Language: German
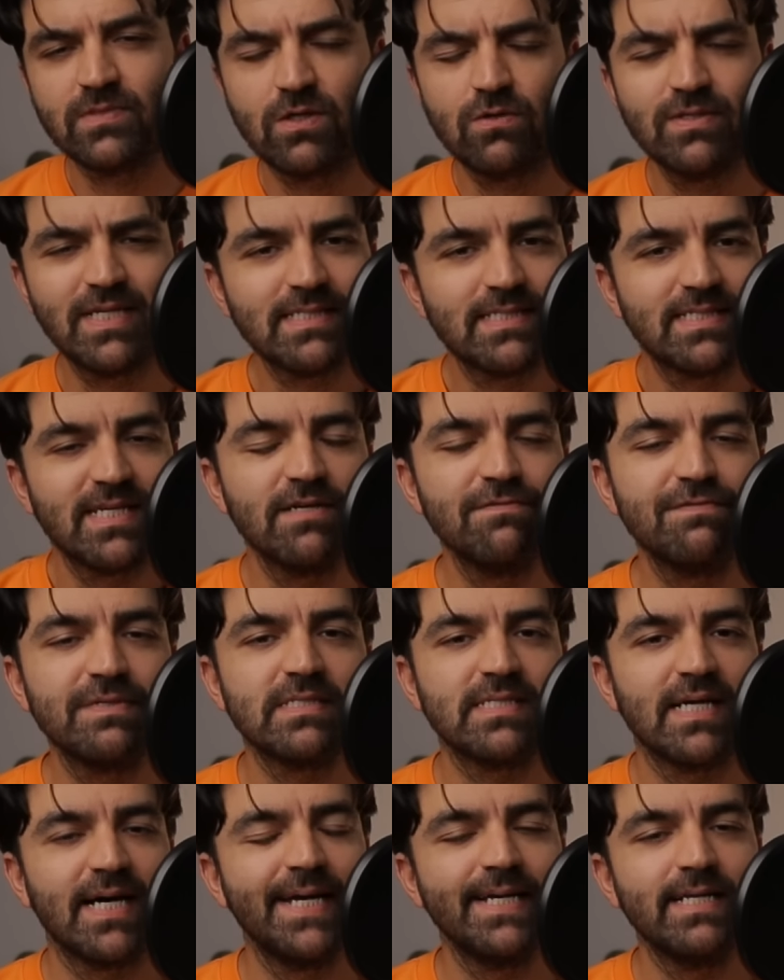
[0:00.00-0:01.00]
Und das trifft
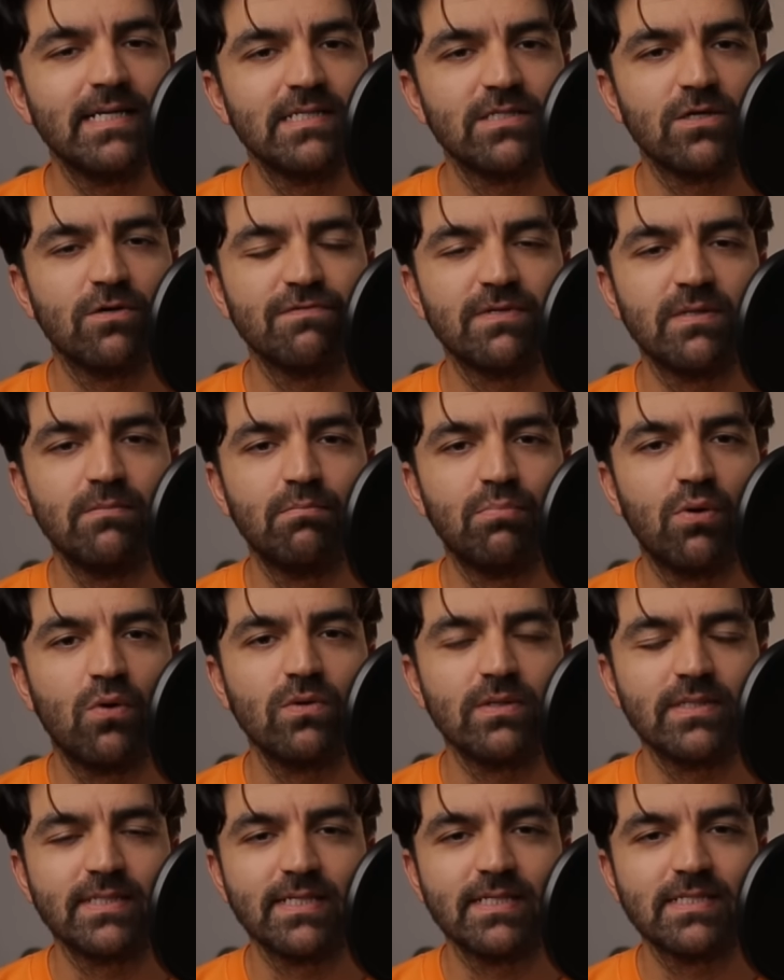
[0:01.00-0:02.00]
es eigentlich auf den
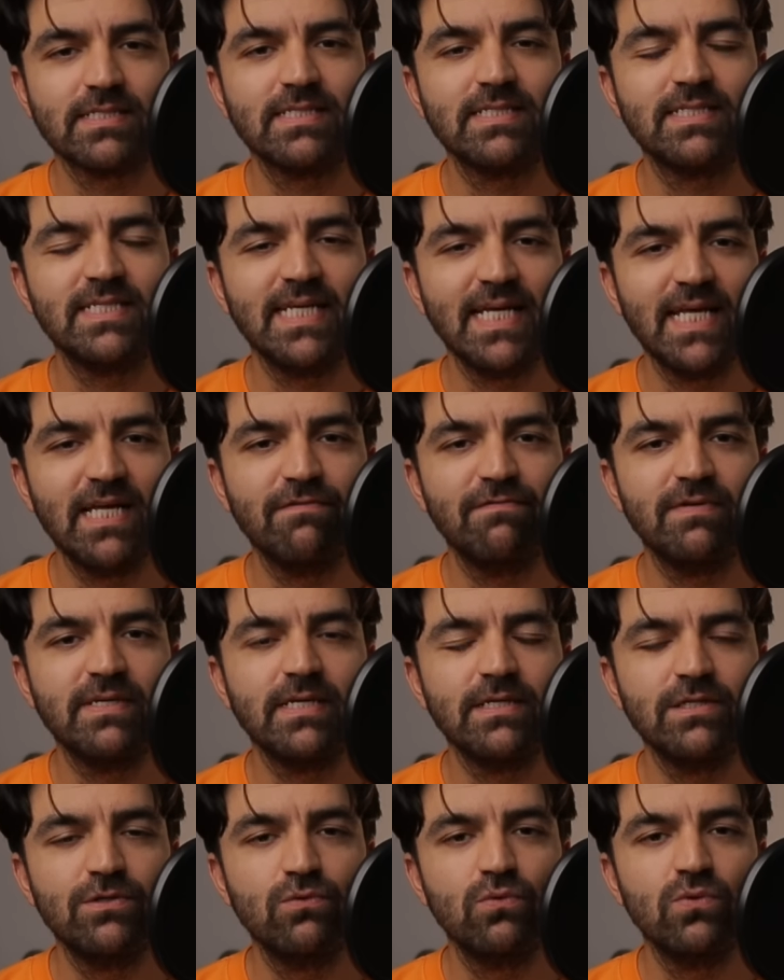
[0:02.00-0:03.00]
Punkt, denn es ist die
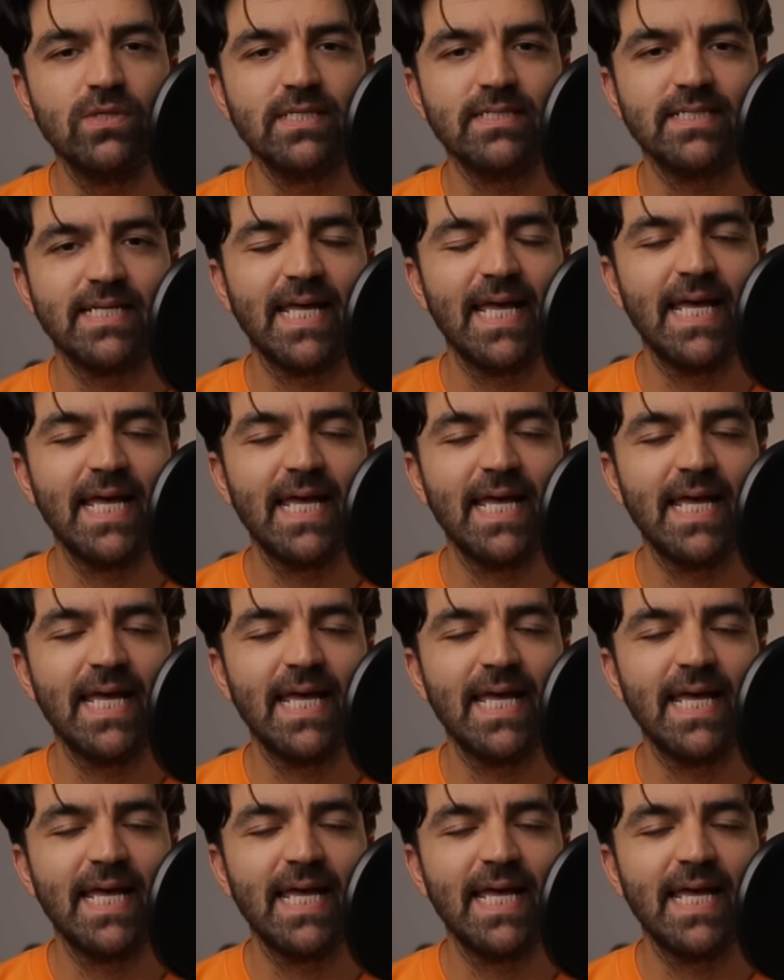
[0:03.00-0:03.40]
ewige Jugend.